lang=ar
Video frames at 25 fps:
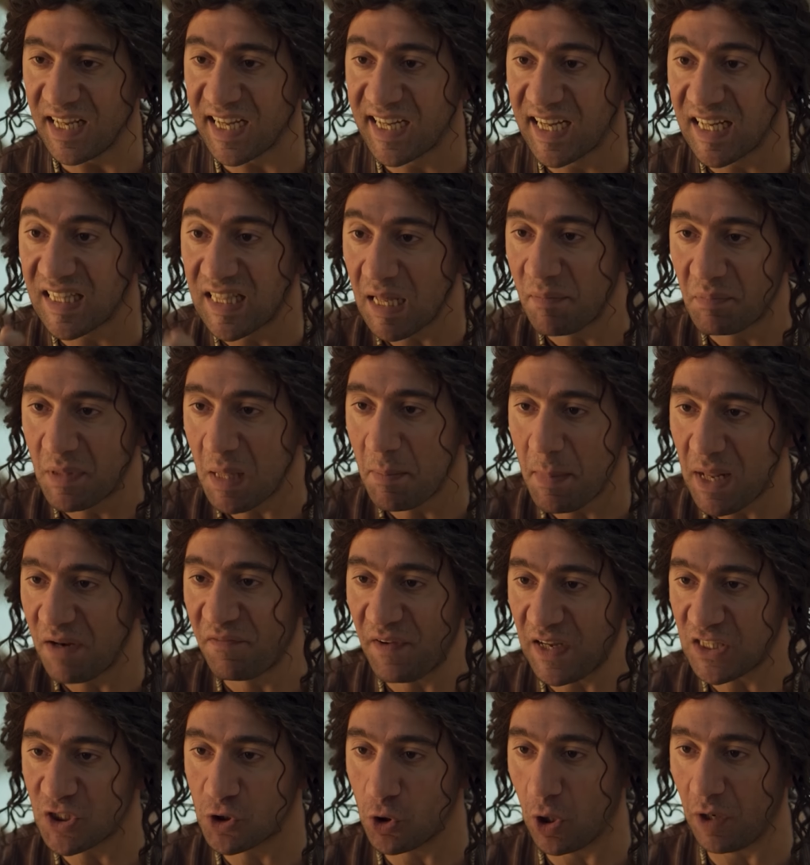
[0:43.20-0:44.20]
الكتاب ده ما
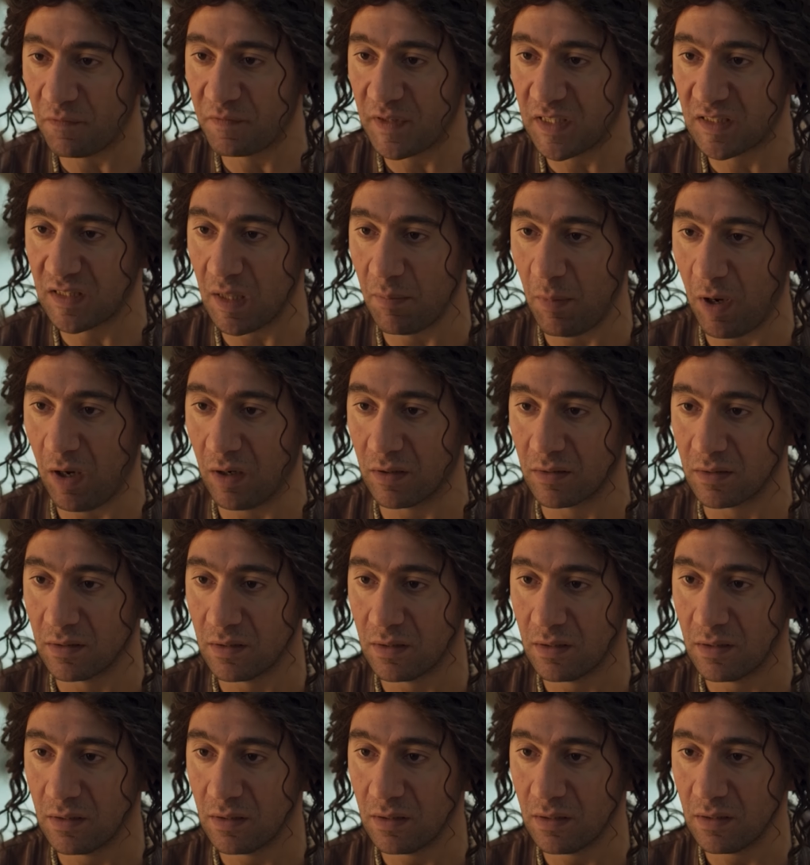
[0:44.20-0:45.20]
ينفعش يقع فيه الطمعان
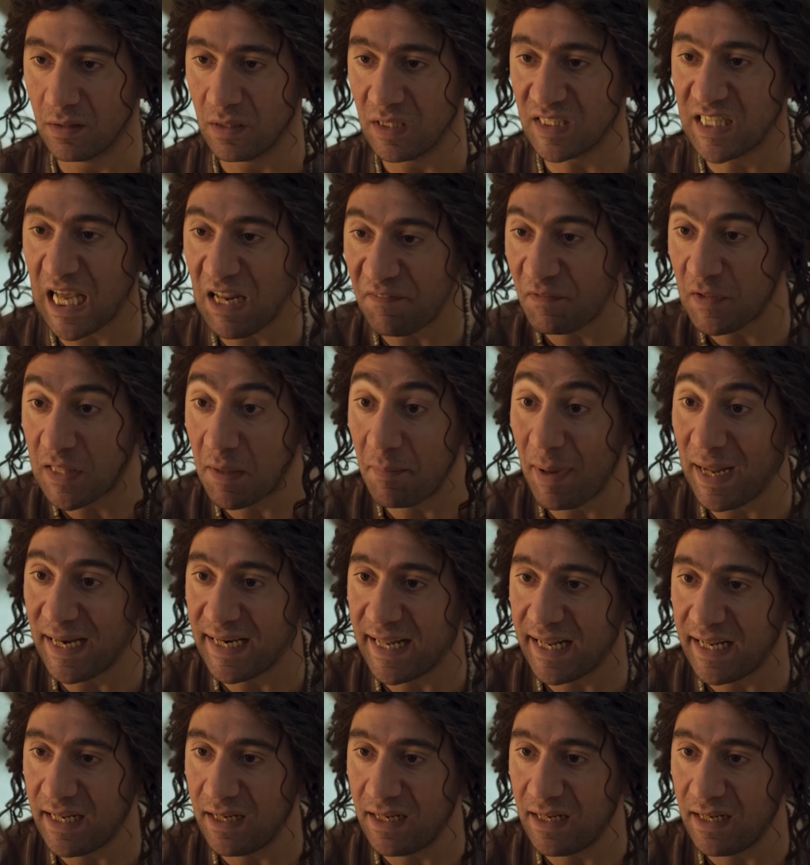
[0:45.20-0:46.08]
انت عارفه ده معناه